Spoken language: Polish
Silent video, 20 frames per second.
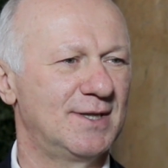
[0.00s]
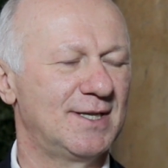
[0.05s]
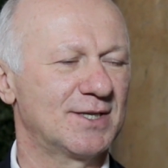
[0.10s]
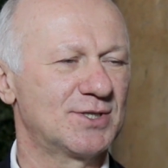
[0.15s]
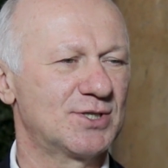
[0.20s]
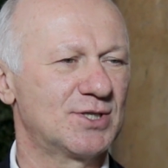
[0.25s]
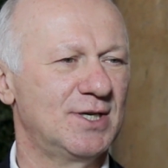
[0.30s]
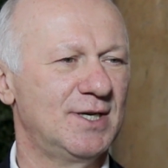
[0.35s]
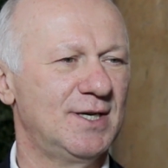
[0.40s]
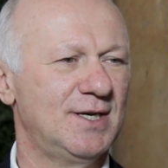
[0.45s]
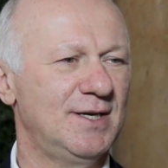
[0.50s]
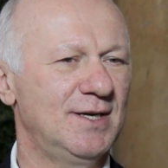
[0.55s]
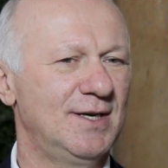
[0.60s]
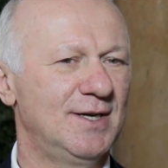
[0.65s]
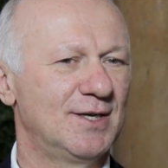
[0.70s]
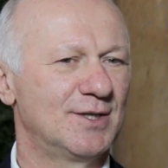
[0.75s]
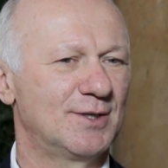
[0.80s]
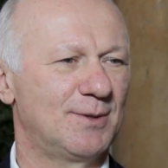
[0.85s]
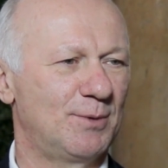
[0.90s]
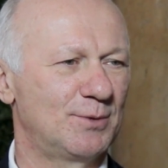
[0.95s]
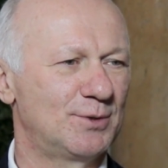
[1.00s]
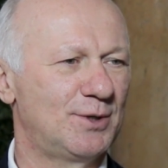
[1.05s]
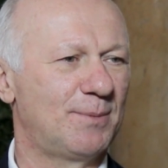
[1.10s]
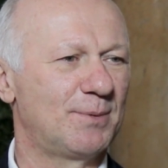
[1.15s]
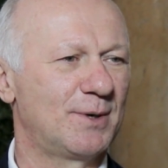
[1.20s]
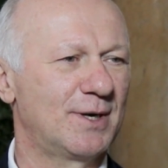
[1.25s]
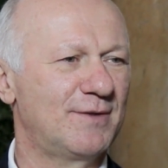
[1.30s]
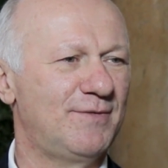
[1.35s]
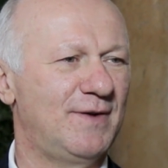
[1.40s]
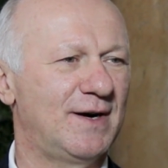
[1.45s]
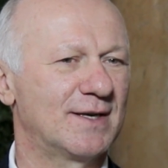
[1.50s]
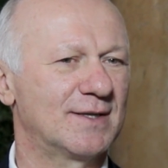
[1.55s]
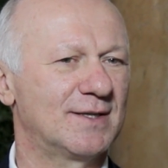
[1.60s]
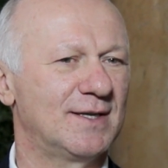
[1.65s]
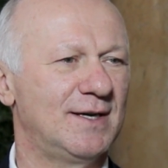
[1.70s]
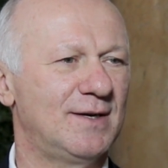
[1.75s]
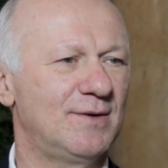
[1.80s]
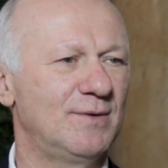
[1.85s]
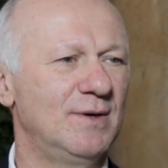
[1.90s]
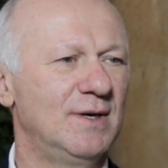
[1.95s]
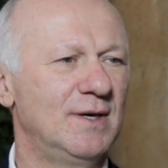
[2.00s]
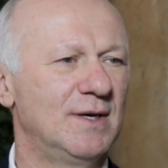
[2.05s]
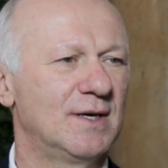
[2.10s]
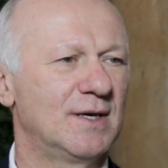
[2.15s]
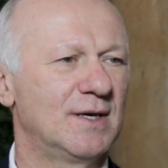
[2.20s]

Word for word: Także to był dobry kwartał,